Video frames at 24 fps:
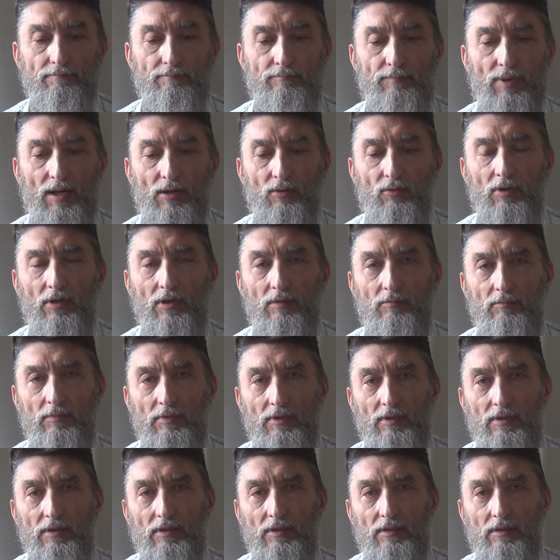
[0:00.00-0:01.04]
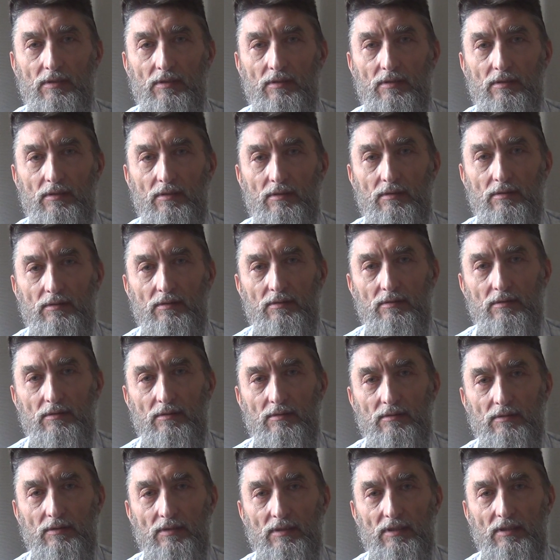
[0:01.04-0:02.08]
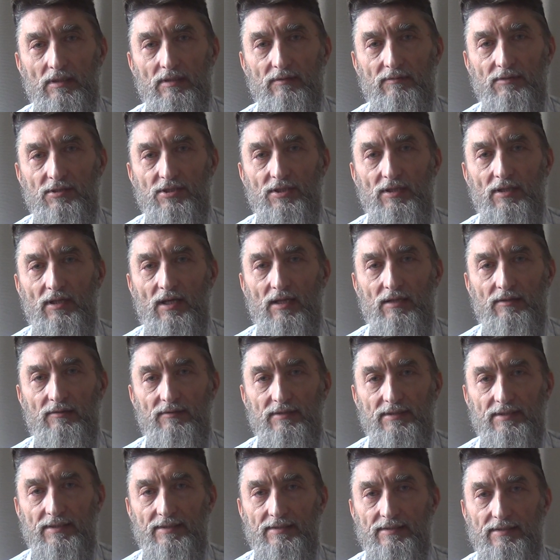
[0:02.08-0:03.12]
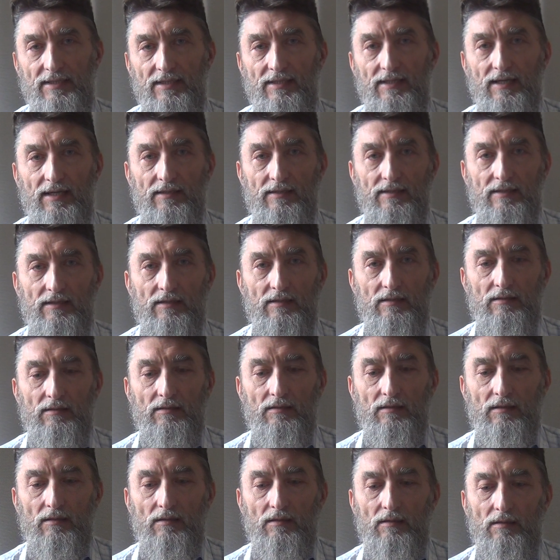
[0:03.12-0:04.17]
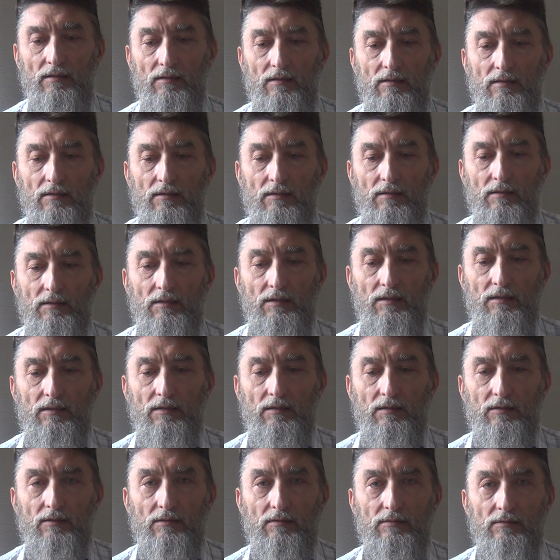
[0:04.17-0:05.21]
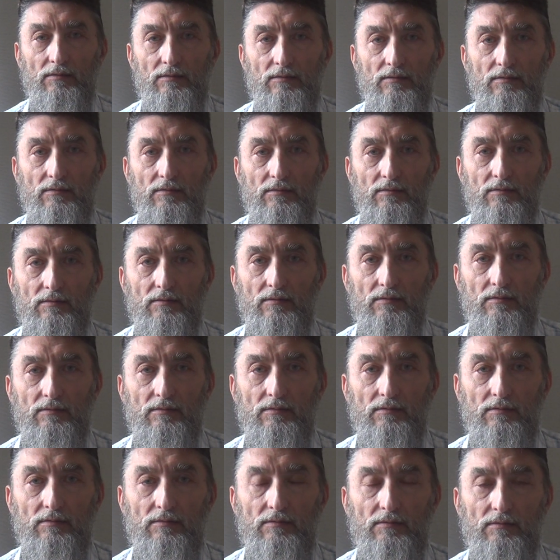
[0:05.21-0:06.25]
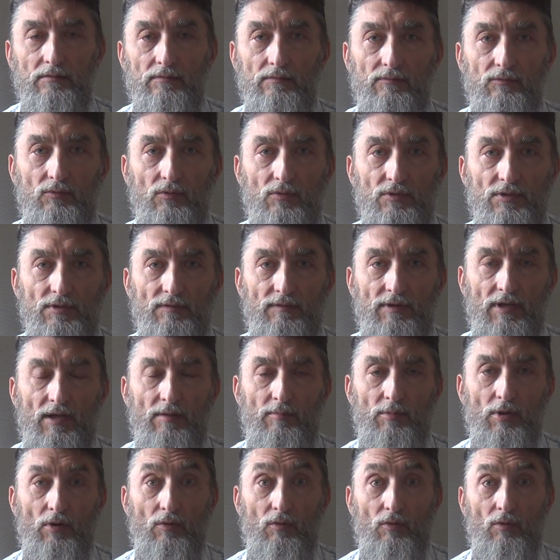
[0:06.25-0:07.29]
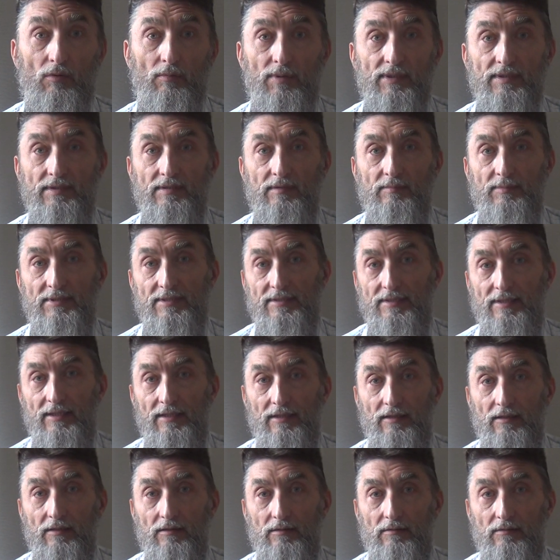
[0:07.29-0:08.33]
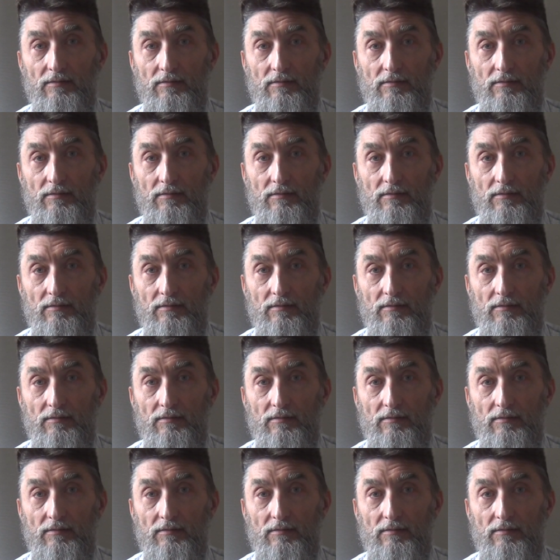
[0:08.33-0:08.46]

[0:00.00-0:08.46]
Паролем этого желанного состояния и в то же время образом цели,